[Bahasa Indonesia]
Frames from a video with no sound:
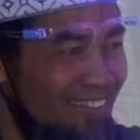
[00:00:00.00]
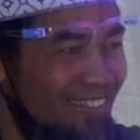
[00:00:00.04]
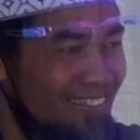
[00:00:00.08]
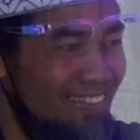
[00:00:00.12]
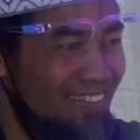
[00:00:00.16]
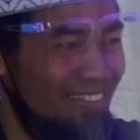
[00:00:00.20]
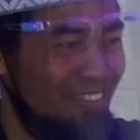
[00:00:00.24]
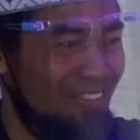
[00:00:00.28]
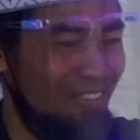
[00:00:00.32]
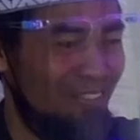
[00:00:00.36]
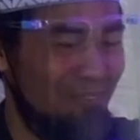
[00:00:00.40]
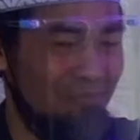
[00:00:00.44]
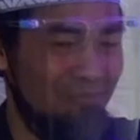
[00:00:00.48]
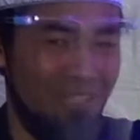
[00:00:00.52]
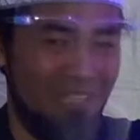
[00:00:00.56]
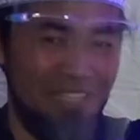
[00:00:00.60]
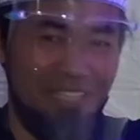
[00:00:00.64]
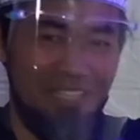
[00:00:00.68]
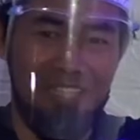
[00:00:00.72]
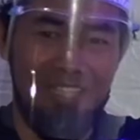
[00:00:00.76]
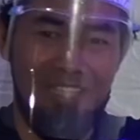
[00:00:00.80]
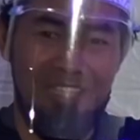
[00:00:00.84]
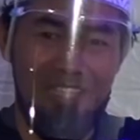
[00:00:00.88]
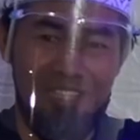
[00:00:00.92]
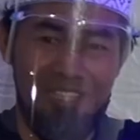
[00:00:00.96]
kepada
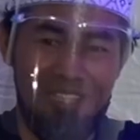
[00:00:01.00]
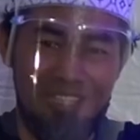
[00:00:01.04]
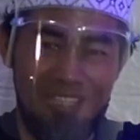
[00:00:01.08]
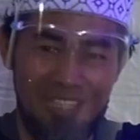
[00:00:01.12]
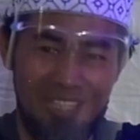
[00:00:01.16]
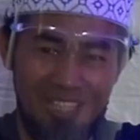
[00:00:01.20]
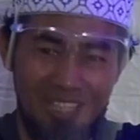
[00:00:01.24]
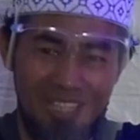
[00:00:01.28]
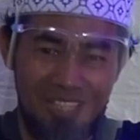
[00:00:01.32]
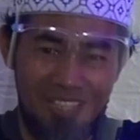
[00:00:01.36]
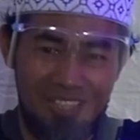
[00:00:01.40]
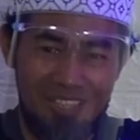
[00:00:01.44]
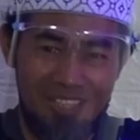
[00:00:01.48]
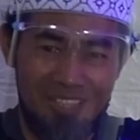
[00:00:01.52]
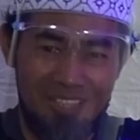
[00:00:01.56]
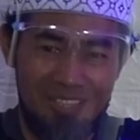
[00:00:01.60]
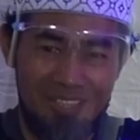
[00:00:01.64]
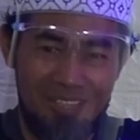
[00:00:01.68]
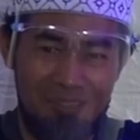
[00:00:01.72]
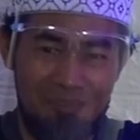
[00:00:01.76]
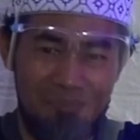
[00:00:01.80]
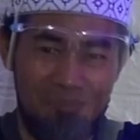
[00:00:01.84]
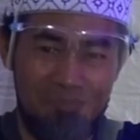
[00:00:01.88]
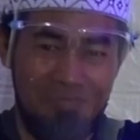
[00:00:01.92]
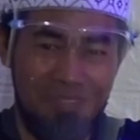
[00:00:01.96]
Allah?
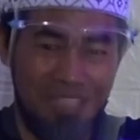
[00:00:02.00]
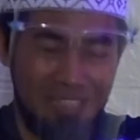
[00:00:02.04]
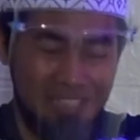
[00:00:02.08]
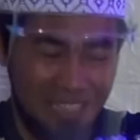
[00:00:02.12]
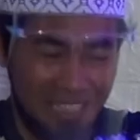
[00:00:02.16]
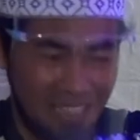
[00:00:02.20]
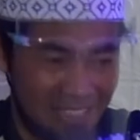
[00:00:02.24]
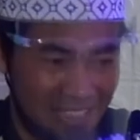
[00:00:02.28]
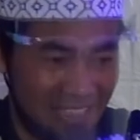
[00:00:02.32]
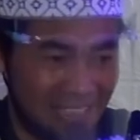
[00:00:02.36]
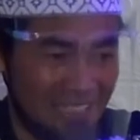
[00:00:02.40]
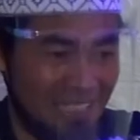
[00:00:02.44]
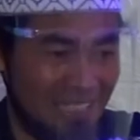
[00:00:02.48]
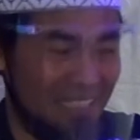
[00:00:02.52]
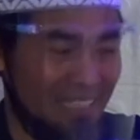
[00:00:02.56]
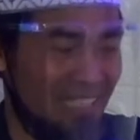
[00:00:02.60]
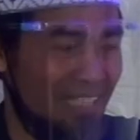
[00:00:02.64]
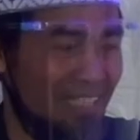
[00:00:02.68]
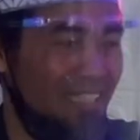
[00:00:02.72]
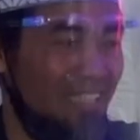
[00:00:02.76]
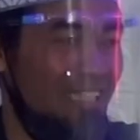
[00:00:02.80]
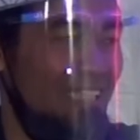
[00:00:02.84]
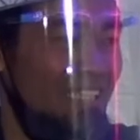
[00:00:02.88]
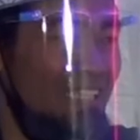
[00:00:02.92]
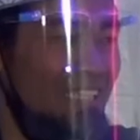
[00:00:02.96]
Masihkah kita
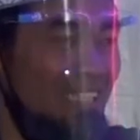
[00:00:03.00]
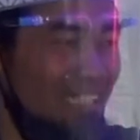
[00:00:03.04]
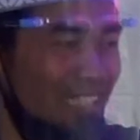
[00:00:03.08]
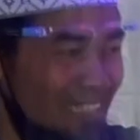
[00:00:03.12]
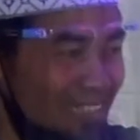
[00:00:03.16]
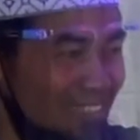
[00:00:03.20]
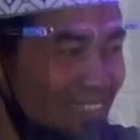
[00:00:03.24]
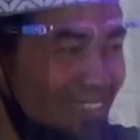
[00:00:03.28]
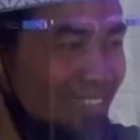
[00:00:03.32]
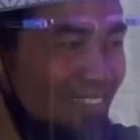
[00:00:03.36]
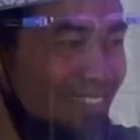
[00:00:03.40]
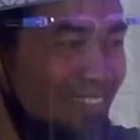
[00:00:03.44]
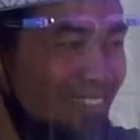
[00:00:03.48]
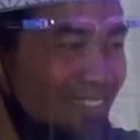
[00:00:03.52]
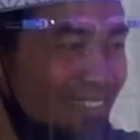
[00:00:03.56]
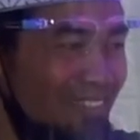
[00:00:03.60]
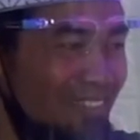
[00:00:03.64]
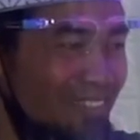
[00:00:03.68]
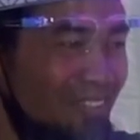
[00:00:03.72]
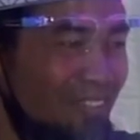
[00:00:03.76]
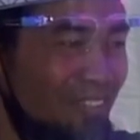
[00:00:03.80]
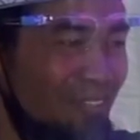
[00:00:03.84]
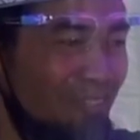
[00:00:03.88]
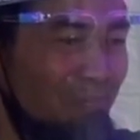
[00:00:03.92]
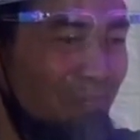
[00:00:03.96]
taat
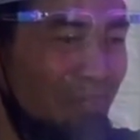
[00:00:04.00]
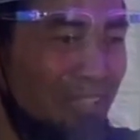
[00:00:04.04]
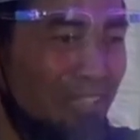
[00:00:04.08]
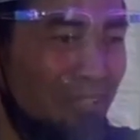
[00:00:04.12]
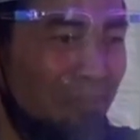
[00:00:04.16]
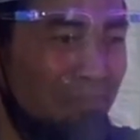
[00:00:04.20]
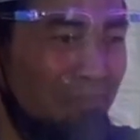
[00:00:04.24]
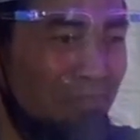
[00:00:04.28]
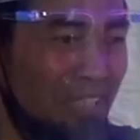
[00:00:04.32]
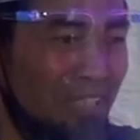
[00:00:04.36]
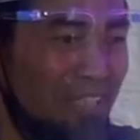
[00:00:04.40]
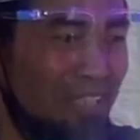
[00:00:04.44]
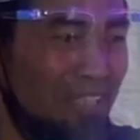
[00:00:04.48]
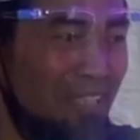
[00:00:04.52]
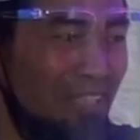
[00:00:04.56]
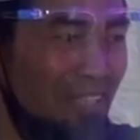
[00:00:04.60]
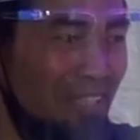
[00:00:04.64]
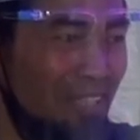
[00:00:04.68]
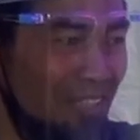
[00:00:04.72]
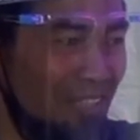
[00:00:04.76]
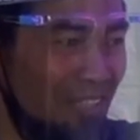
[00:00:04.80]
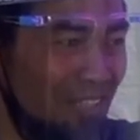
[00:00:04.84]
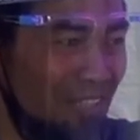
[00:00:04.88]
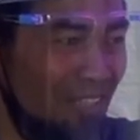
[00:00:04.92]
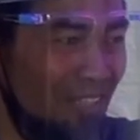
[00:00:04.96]
kepada perintah
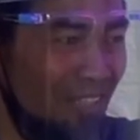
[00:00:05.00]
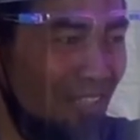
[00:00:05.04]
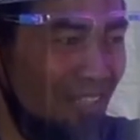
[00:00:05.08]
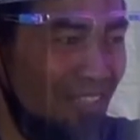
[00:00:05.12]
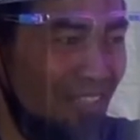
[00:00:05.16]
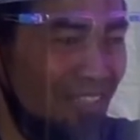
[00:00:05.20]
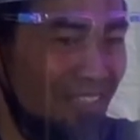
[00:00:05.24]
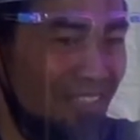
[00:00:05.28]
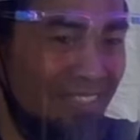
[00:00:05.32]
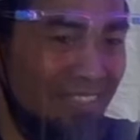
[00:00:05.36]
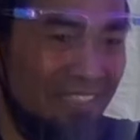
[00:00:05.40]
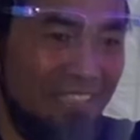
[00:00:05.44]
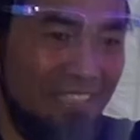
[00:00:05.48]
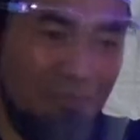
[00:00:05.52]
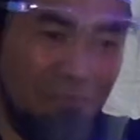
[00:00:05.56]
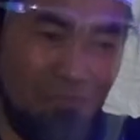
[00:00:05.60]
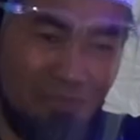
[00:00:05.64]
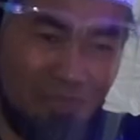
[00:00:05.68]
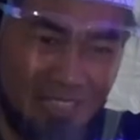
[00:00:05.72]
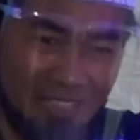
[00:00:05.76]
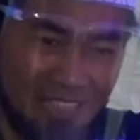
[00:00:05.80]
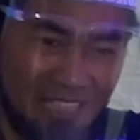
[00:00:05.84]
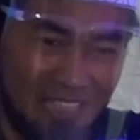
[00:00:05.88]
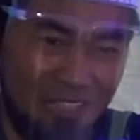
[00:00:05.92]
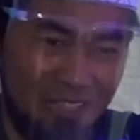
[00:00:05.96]
Allah? Ini
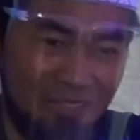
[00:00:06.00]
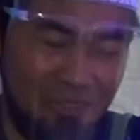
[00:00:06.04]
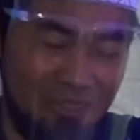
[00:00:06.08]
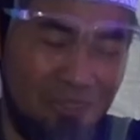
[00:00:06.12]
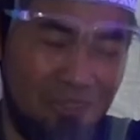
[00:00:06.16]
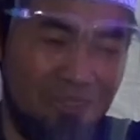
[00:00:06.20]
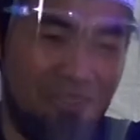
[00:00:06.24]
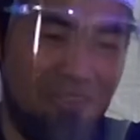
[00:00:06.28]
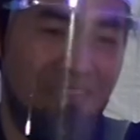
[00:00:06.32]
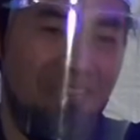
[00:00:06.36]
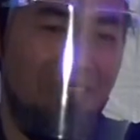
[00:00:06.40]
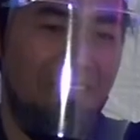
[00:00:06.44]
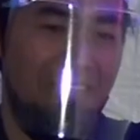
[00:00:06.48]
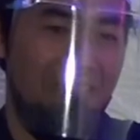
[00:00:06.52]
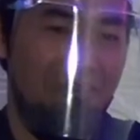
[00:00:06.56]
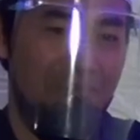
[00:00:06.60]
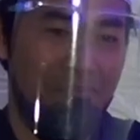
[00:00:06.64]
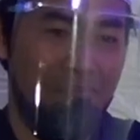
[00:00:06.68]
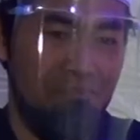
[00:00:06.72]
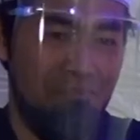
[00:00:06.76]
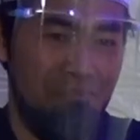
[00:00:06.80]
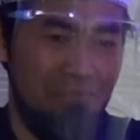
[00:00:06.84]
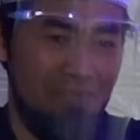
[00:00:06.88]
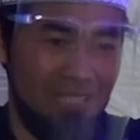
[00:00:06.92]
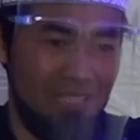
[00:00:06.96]
mengandung
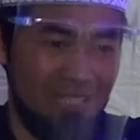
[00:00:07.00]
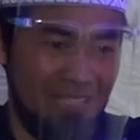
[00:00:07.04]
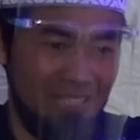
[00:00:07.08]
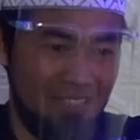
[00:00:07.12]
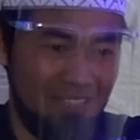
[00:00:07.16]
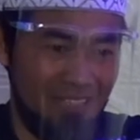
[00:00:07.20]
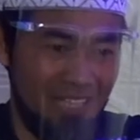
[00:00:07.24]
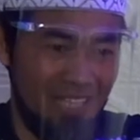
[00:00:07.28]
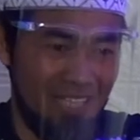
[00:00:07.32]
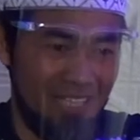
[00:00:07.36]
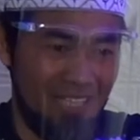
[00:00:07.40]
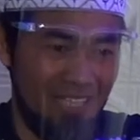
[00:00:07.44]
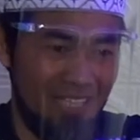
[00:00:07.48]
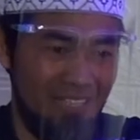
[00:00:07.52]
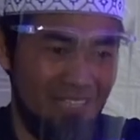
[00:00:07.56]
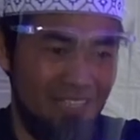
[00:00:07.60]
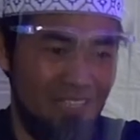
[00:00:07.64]
pelajaran